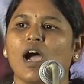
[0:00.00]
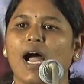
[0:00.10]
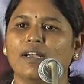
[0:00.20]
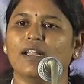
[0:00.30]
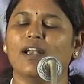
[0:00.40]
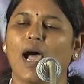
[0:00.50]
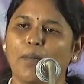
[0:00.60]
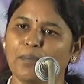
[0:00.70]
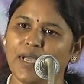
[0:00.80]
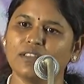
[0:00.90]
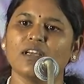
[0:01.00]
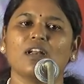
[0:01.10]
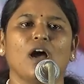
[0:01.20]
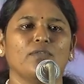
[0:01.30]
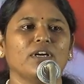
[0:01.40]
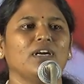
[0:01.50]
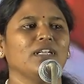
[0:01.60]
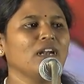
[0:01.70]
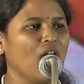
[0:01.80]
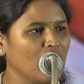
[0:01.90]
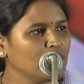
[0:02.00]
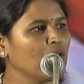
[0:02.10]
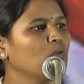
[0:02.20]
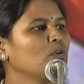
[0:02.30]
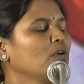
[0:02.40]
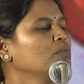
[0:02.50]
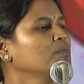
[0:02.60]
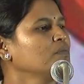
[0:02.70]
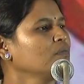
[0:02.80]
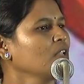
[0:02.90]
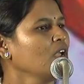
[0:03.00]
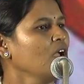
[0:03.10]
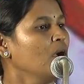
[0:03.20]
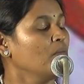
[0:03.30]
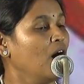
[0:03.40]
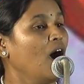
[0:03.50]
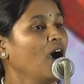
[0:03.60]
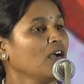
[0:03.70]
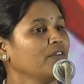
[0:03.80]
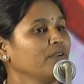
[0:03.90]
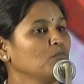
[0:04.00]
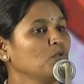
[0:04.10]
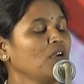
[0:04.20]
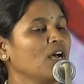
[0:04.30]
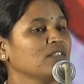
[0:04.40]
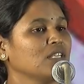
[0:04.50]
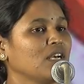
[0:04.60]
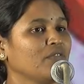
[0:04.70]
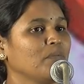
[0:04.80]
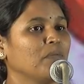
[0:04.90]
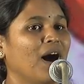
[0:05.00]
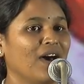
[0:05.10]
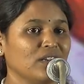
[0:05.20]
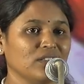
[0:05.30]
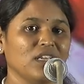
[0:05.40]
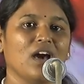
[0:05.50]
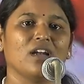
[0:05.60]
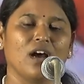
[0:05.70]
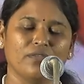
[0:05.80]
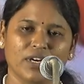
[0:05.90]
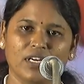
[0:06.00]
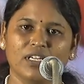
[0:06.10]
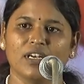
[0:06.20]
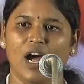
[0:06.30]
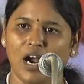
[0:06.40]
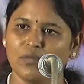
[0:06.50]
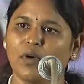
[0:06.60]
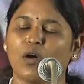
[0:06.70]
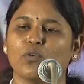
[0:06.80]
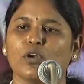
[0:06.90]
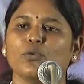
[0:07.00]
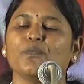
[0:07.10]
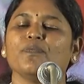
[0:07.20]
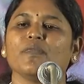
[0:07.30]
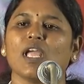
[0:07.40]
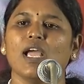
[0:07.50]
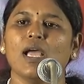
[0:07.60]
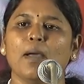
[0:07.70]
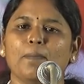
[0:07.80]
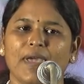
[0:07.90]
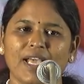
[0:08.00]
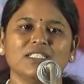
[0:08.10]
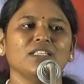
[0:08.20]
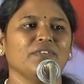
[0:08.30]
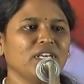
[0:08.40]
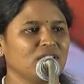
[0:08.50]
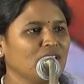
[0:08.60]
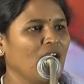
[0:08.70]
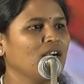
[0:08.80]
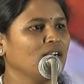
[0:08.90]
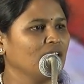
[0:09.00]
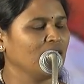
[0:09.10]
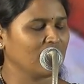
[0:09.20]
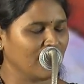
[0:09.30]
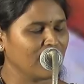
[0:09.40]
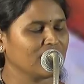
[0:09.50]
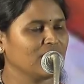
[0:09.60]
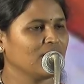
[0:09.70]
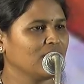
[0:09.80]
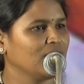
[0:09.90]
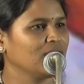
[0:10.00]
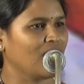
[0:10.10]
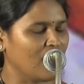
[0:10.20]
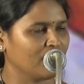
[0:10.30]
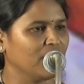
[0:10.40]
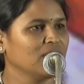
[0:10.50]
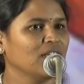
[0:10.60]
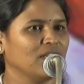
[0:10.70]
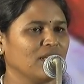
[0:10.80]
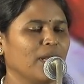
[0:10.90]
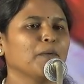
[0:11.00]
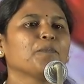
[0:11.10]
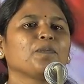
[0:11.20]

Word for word: அண்ணல் அம்பேத்கர் அவர்களின் ஆன்மாவுடனும் மகாகவி முண்டாசு கவி பாரதியார் அவர்களின் ஆன்மாவுடனும் பேசிவிட்டு தான் இந்த இடத்திற்கு நான் வந்திருக்கிறேன்